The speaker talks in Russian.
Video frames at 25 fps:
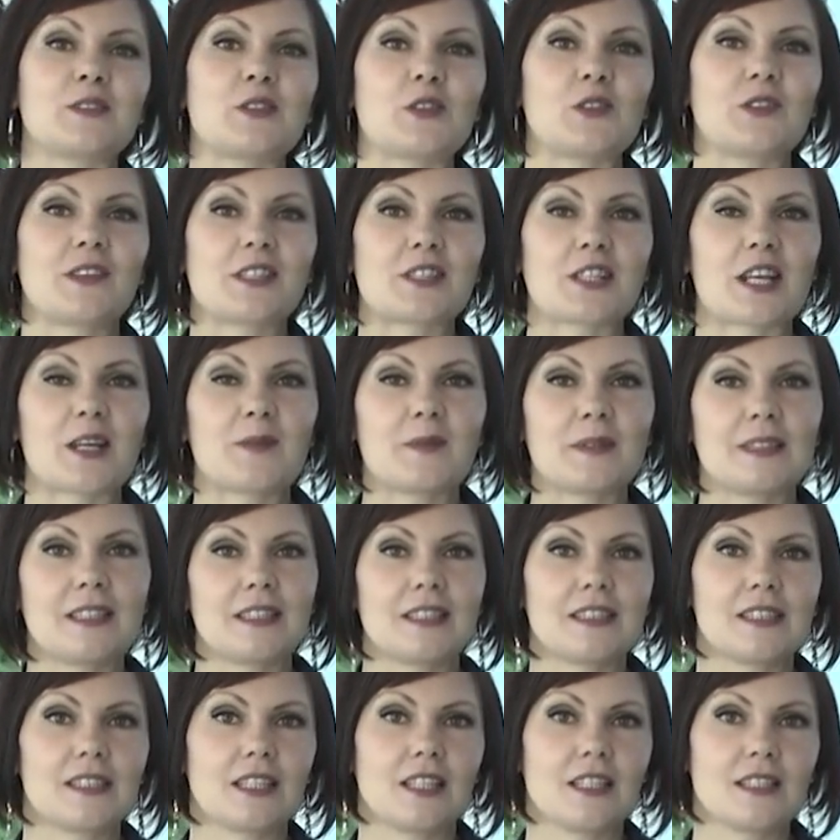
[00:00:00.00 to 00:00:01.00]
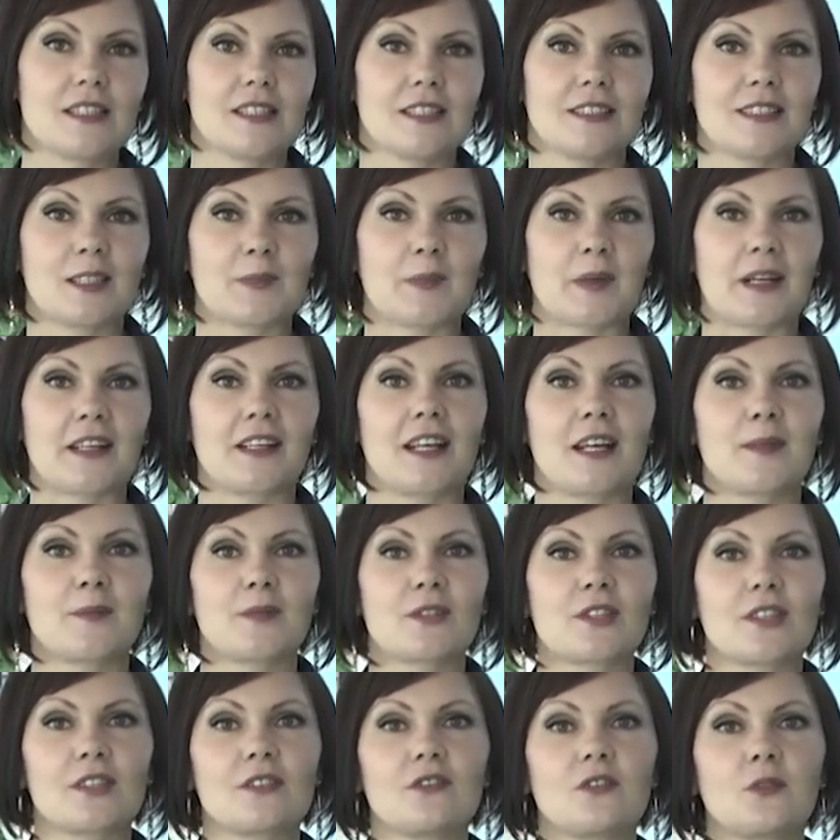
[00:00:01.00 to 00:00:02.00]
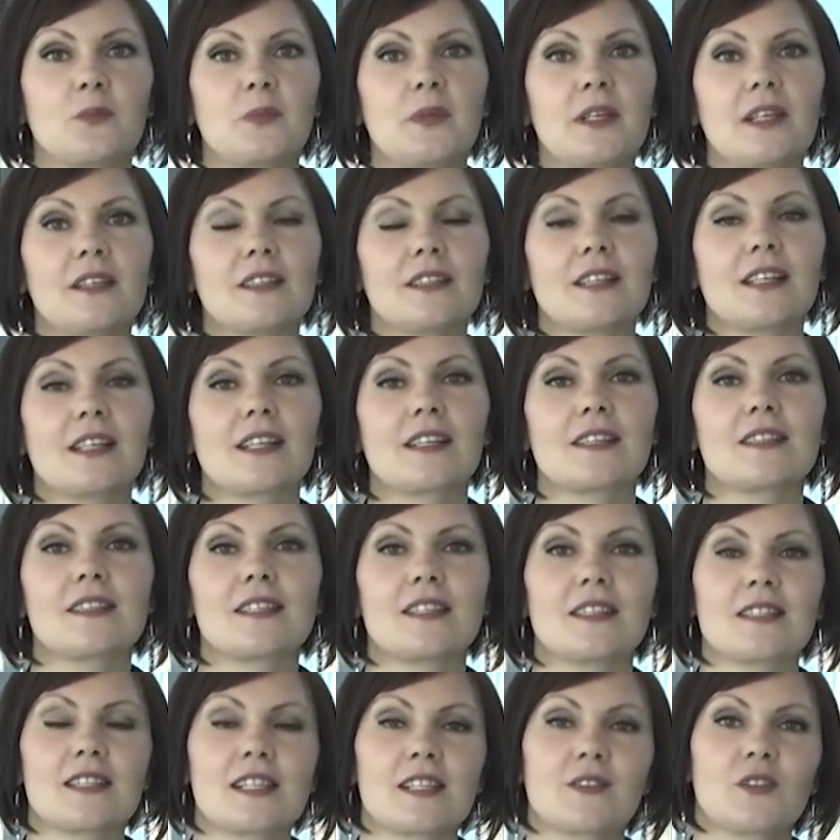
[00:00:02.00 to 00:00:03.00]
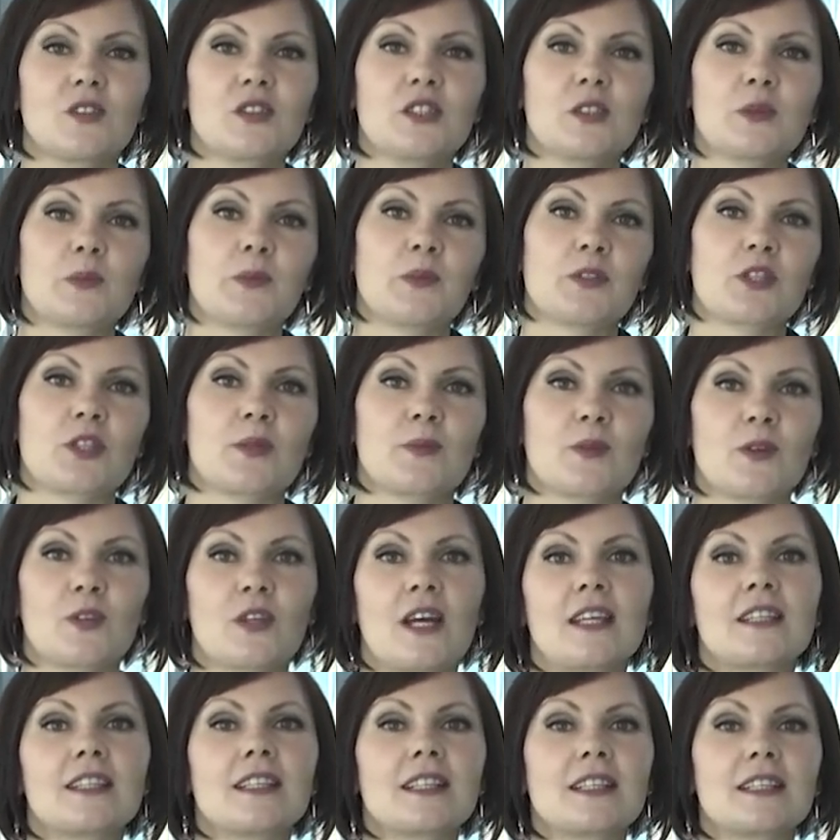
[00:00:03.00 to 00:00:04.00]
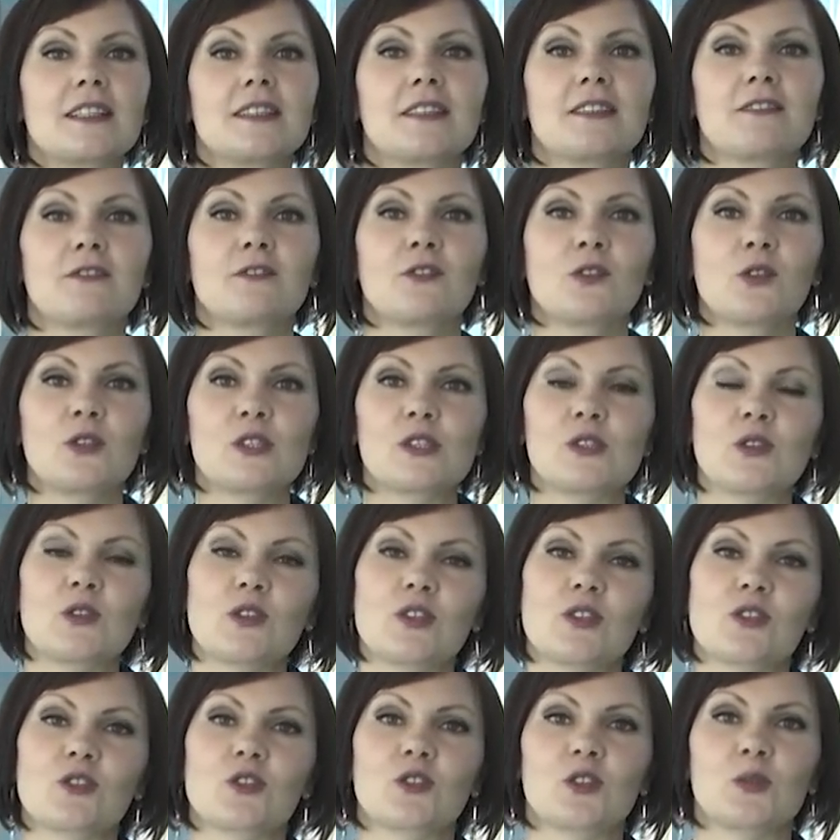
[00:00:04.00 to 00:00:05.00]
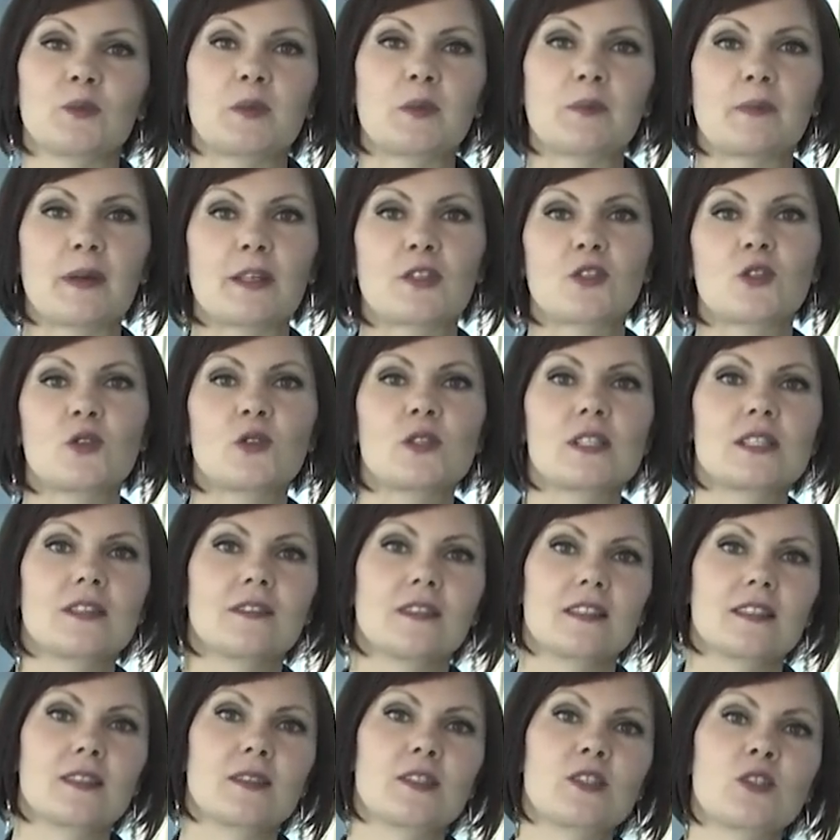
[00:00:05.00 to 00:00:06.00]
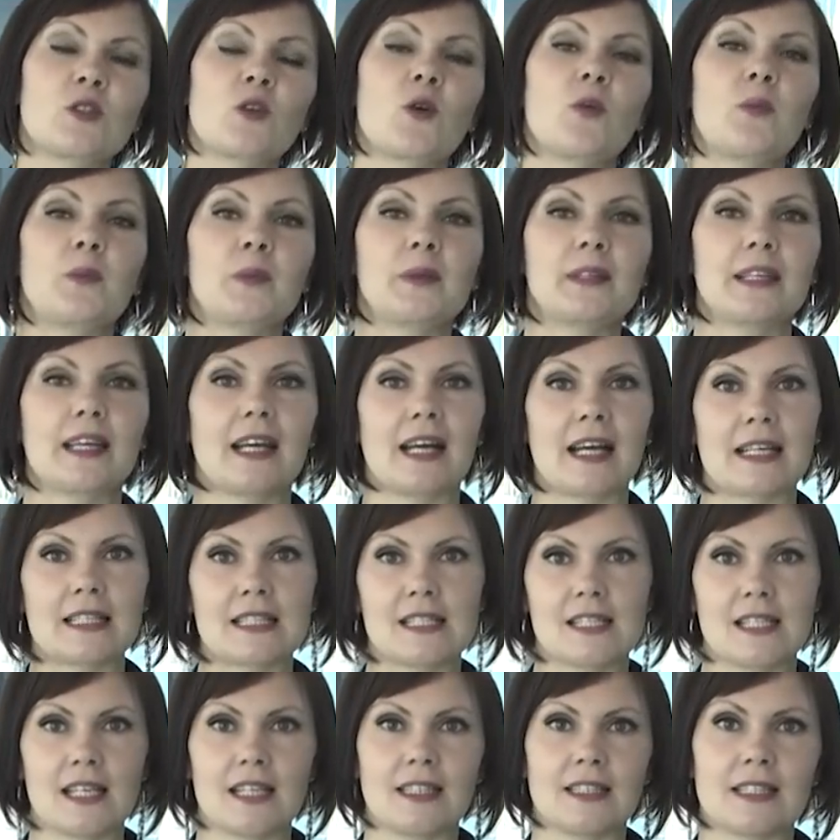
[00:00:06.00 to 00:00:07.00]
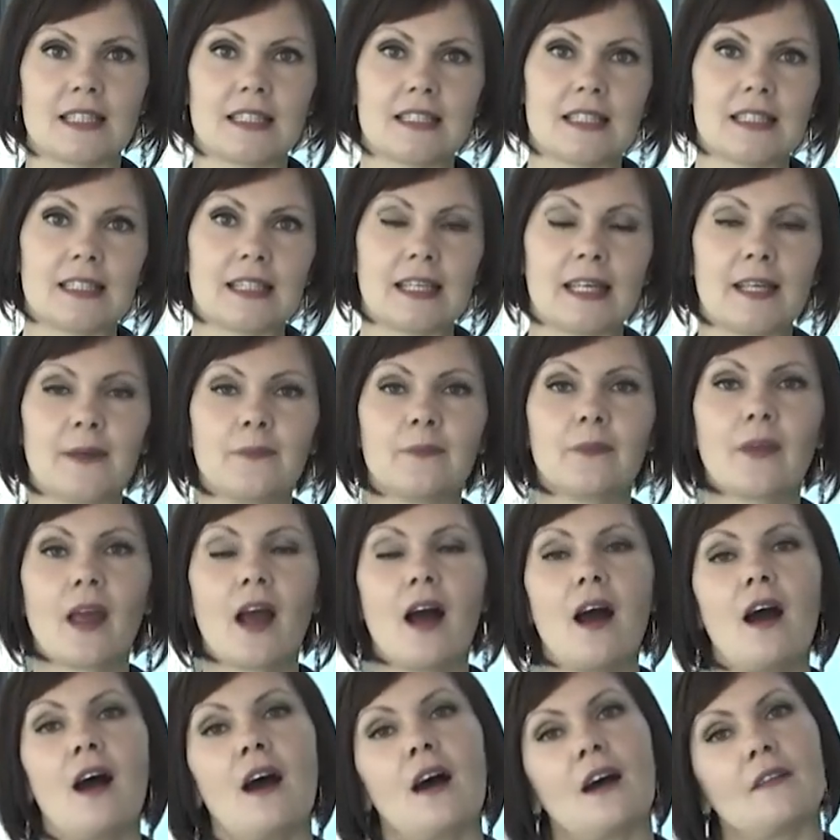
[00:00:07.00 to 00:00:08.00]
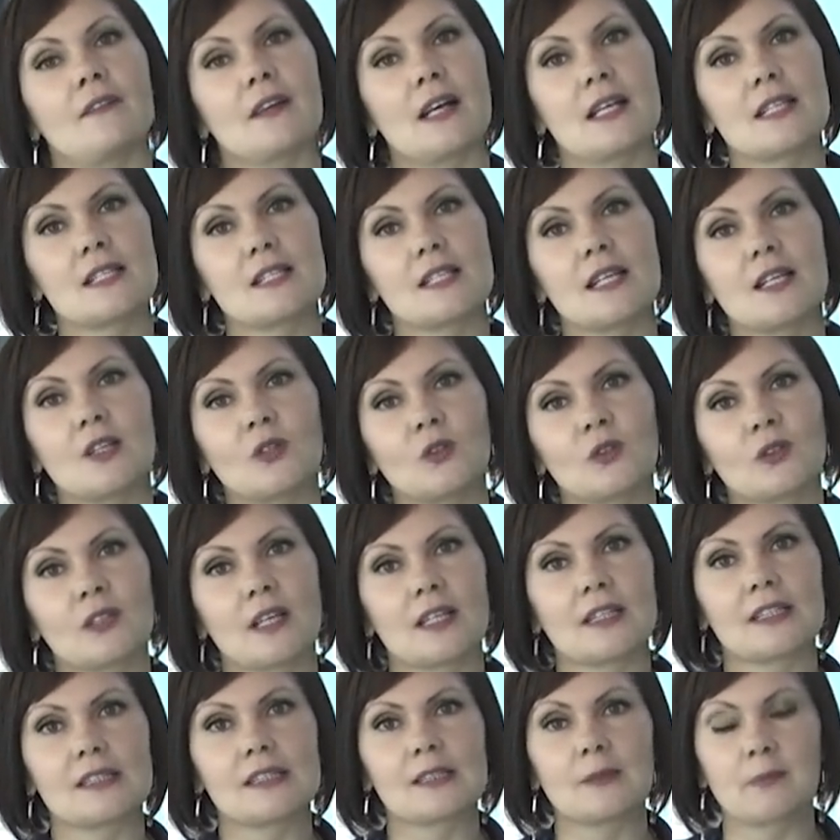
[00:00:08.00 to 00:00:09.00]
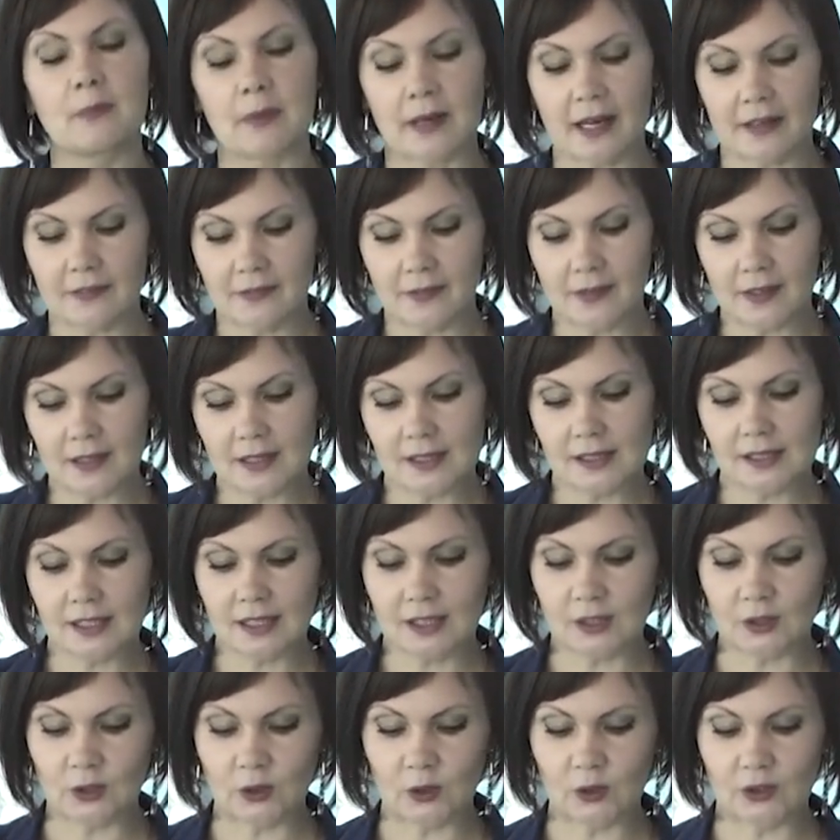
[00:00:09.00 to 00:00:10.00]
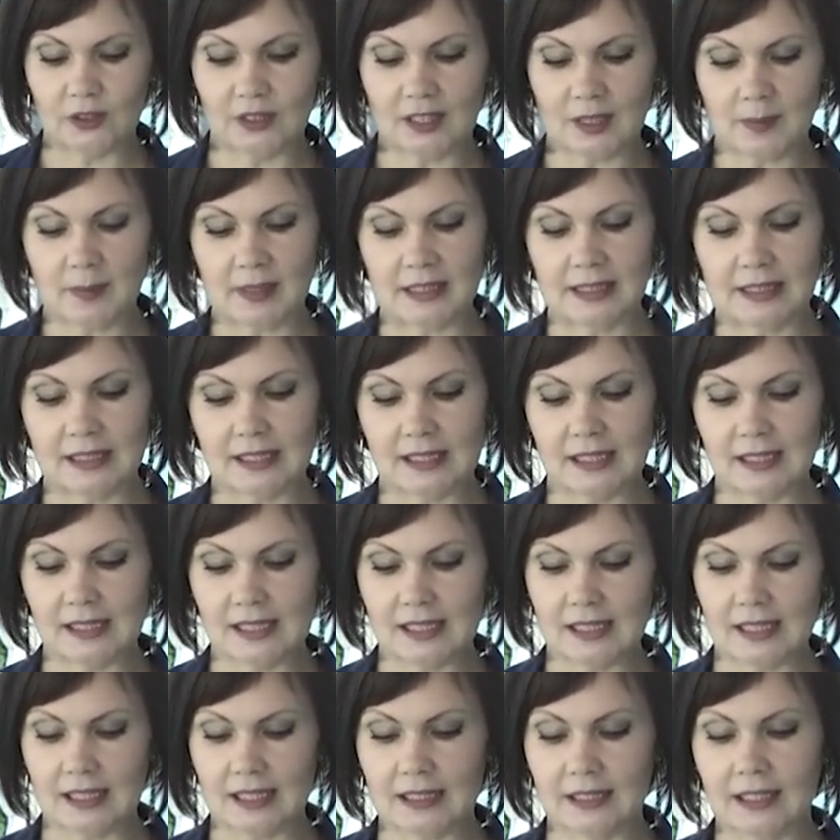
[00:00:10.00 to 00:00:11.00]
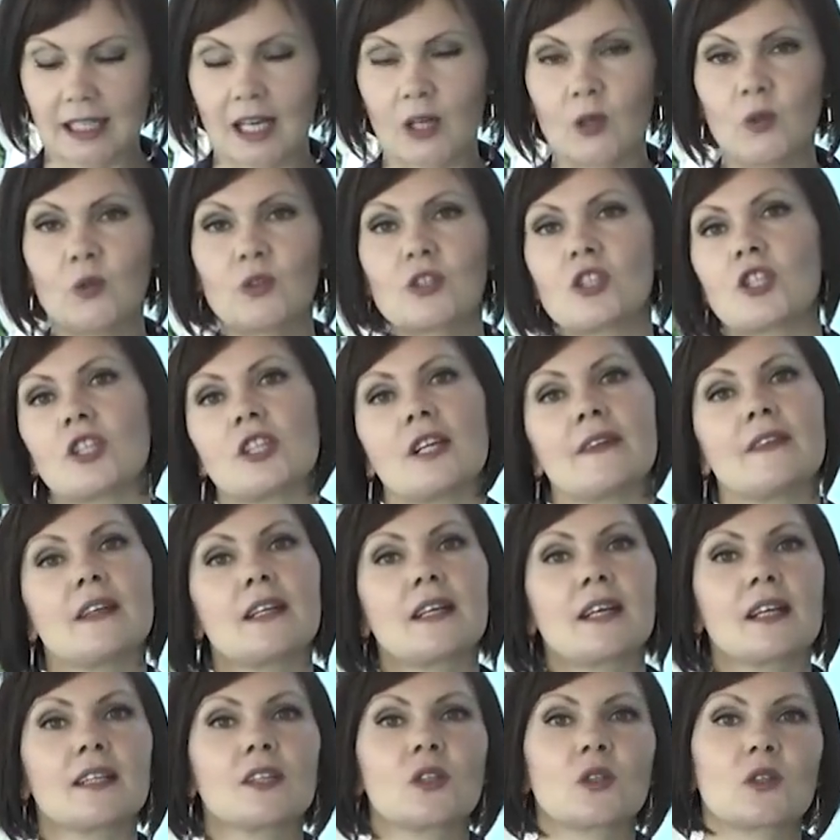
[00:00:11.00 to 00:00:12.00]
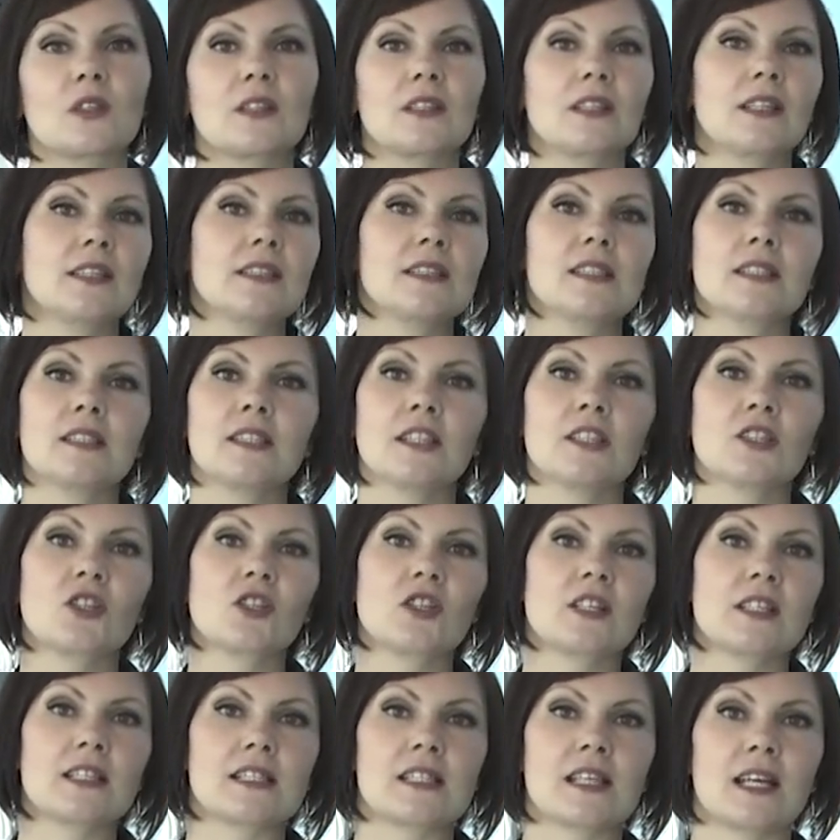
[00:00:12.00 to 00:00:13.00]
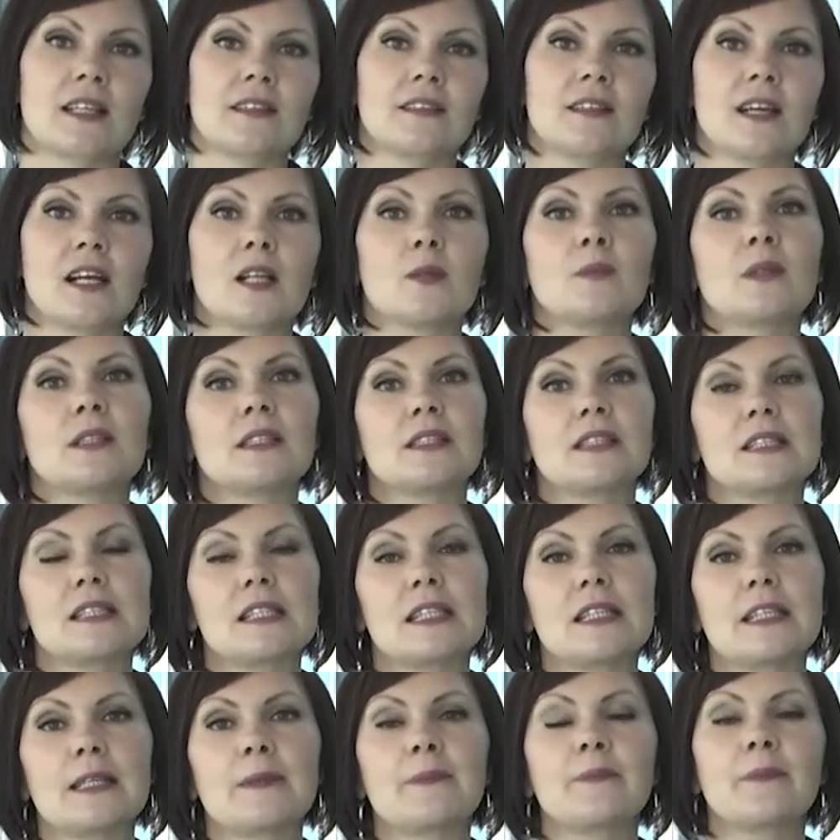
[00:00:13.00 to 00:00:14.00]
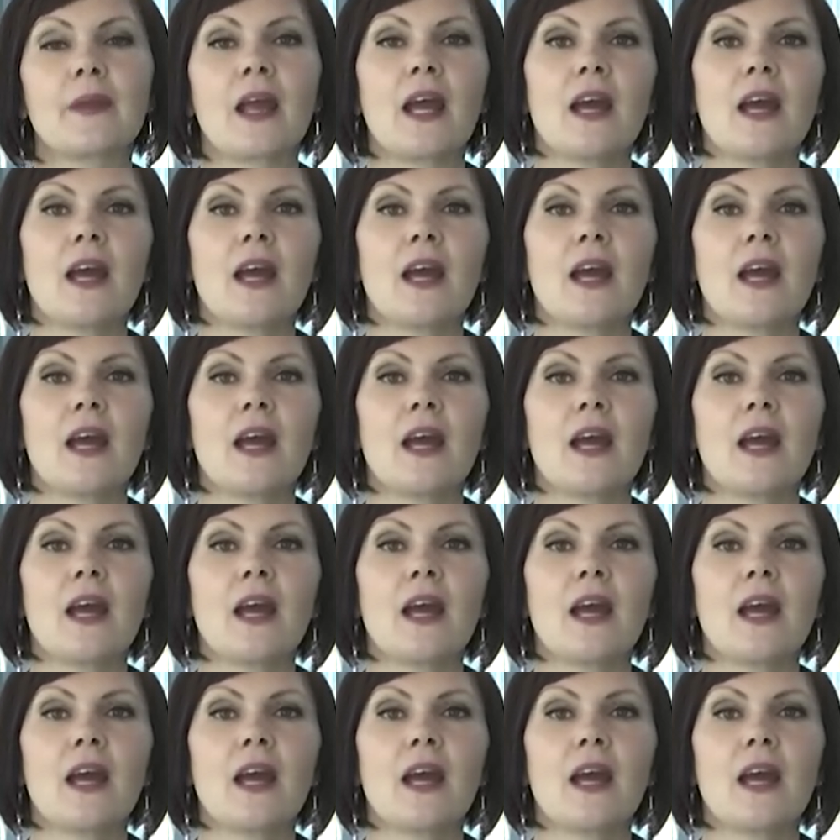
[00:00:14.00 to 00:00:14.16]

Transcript: Здравствуйте, уважаемые телезрители! Это программа «Жить в Белгороде». Сегодня мы пишем ее на открытом воздухе, чтобы почувствовать теплые осенние деньки. А в гостях у нас профессор, доктор медицинских наук, человек, который 30 лет жизни отдал медицине,